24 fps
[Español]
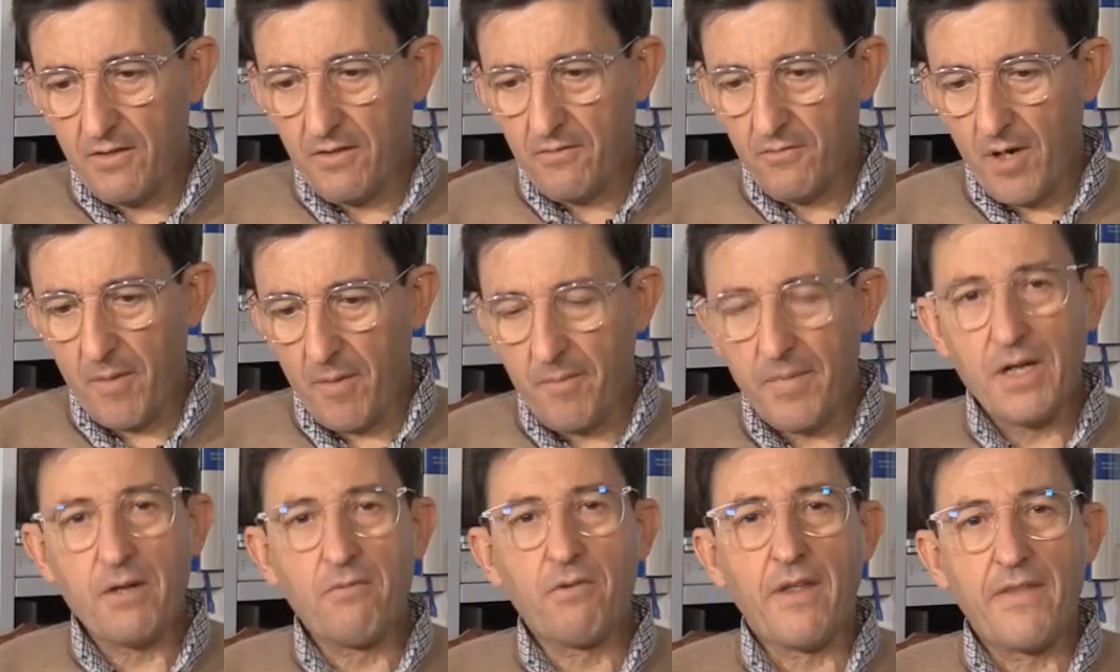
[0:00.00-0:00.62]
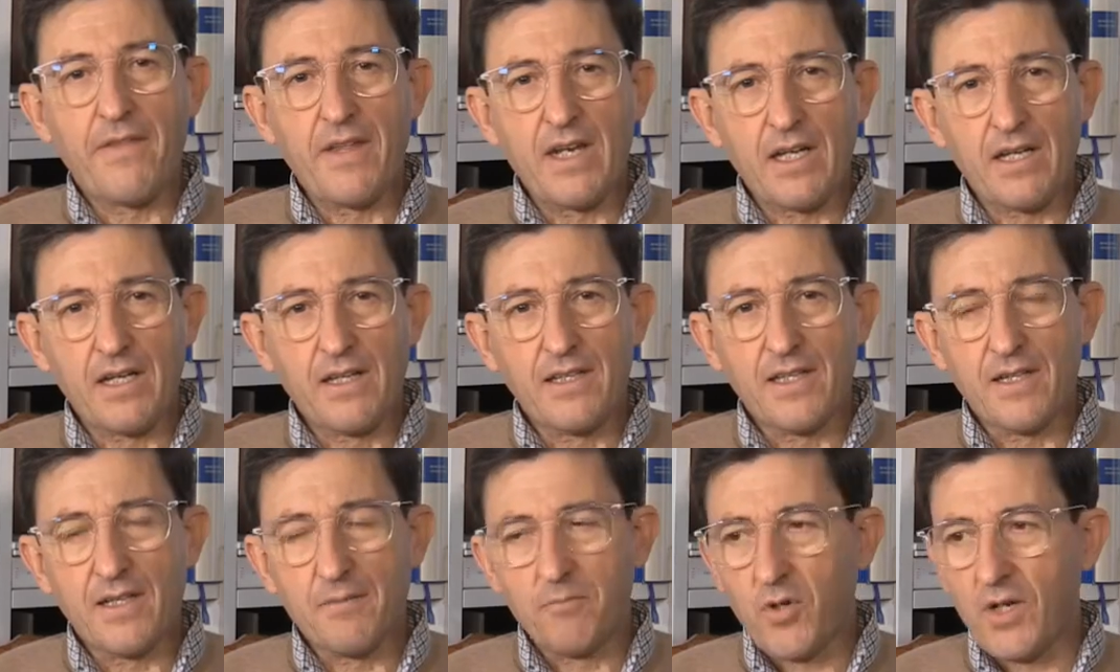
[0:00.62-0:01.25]
una película
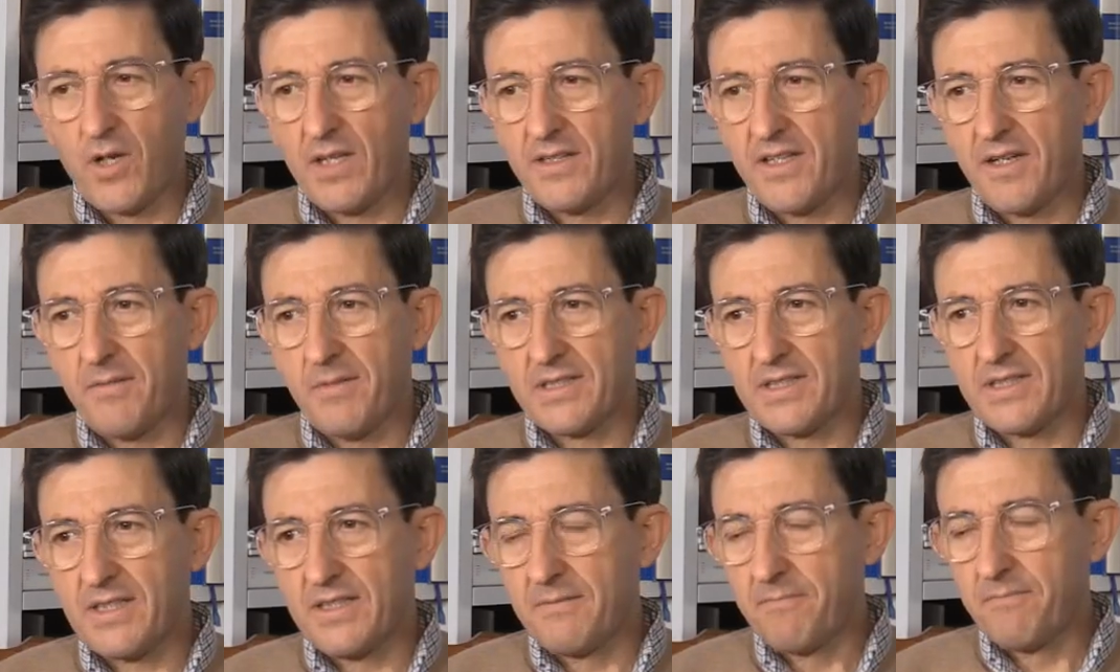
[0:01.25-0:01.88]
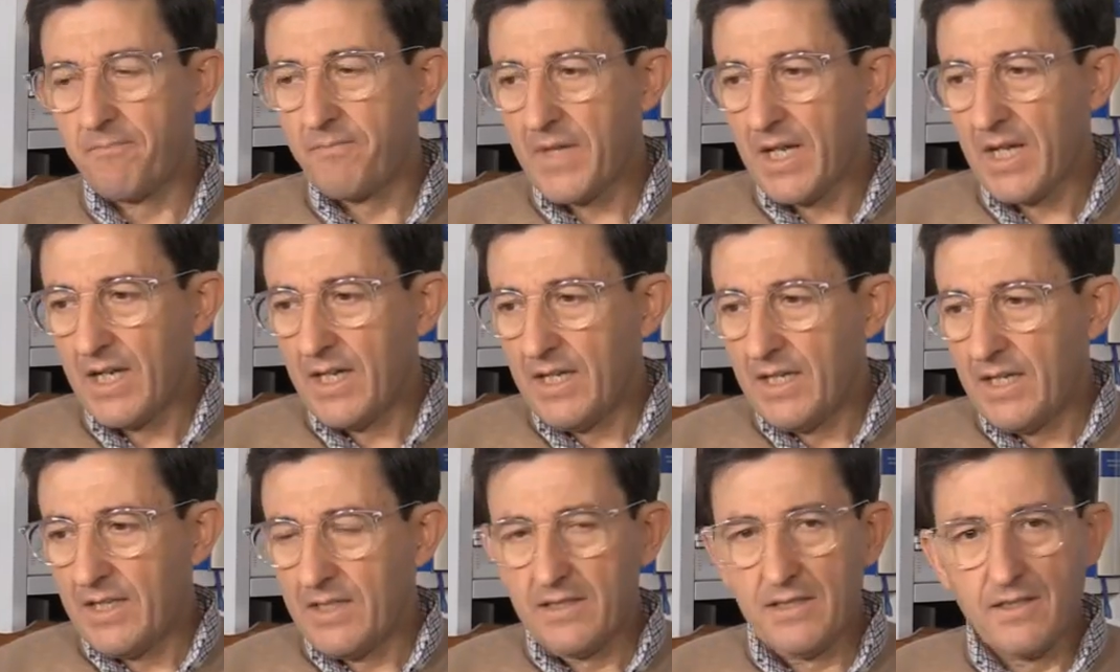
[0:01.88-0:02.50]
dirigida por André Bazin
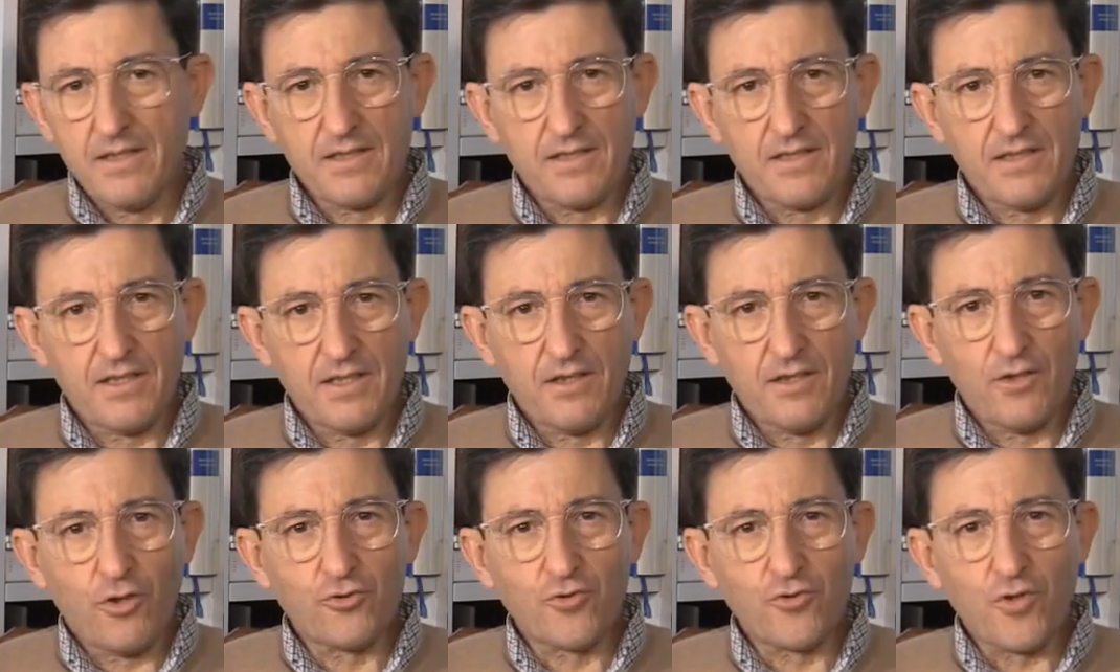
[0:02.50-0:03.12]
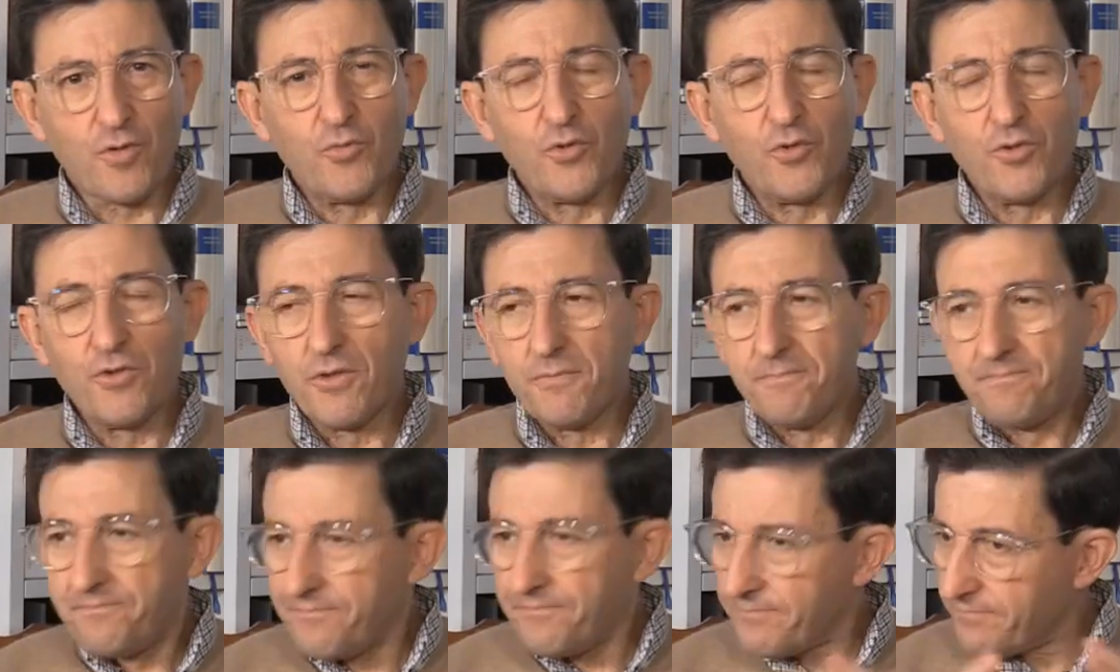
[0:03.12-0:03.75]
desde otro
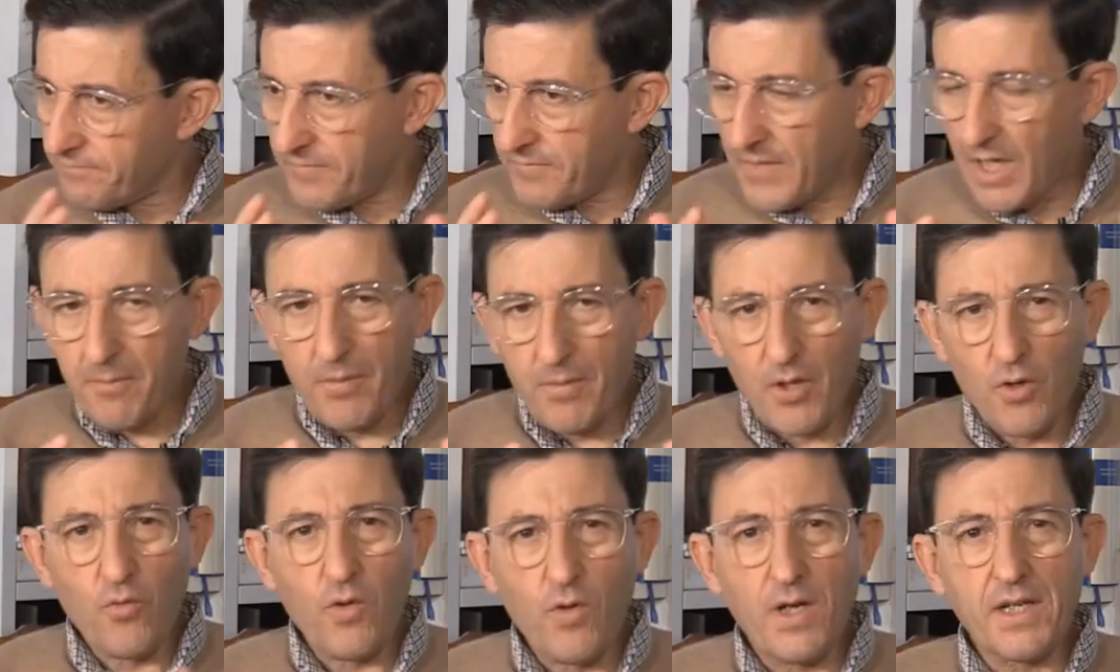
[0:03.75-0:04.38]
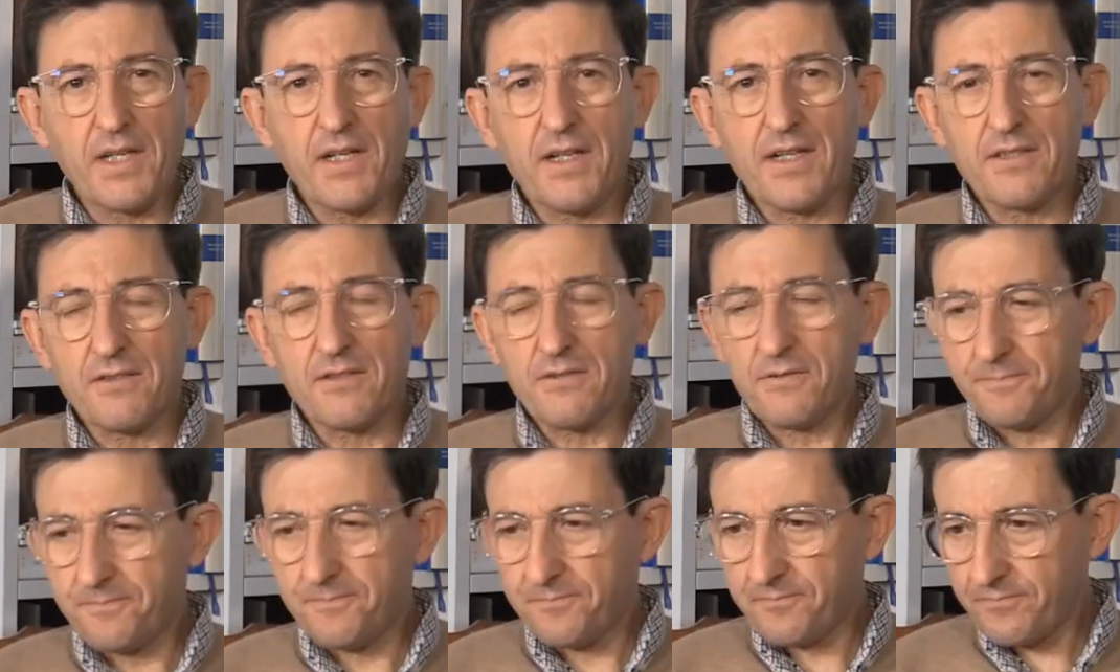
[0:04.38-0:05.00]
mundo. Pero en cualquier
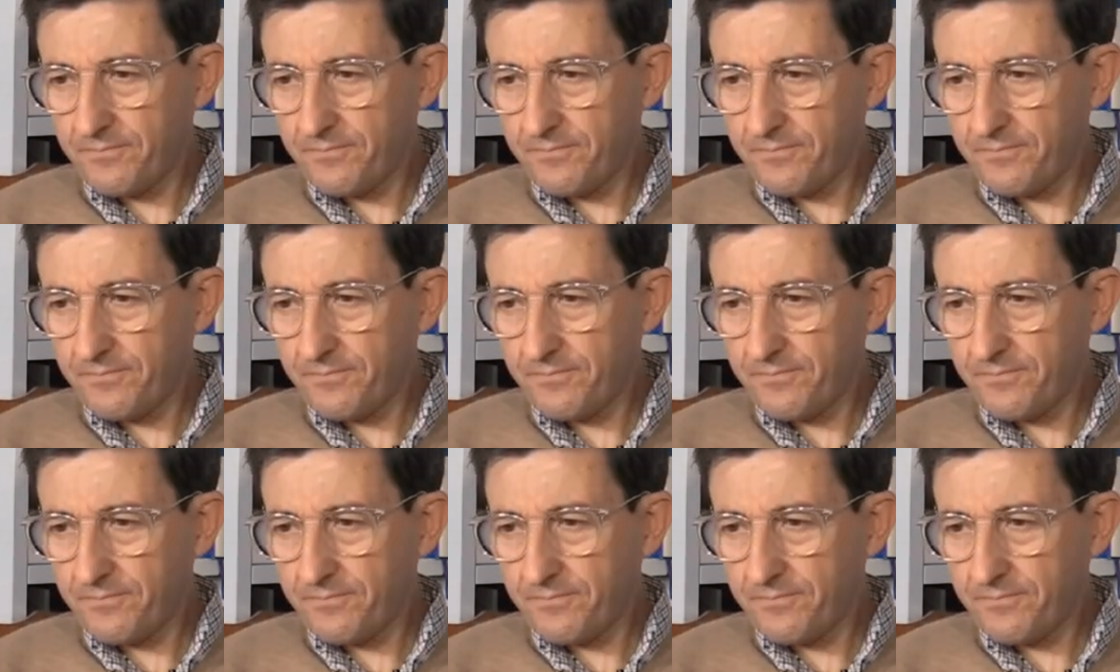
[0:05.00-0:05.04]
caso,